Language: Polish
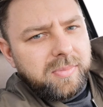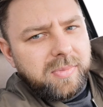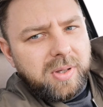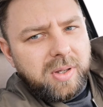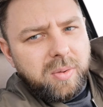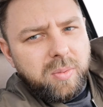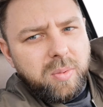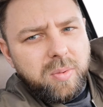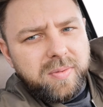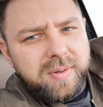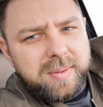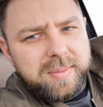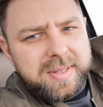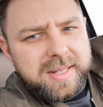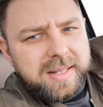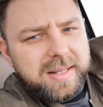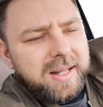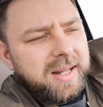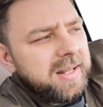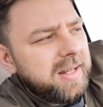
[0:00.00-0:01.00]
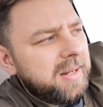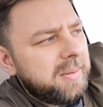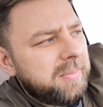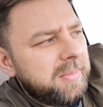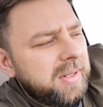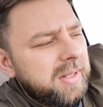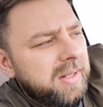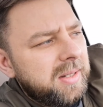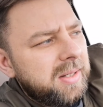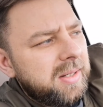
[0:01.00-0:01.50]
głównym zadaniem
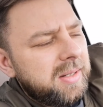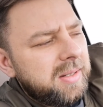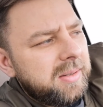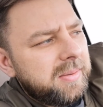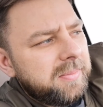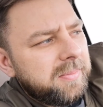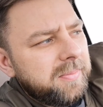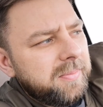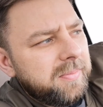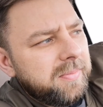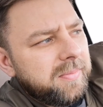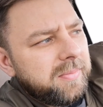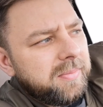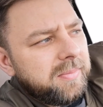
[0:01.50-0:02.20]
mm,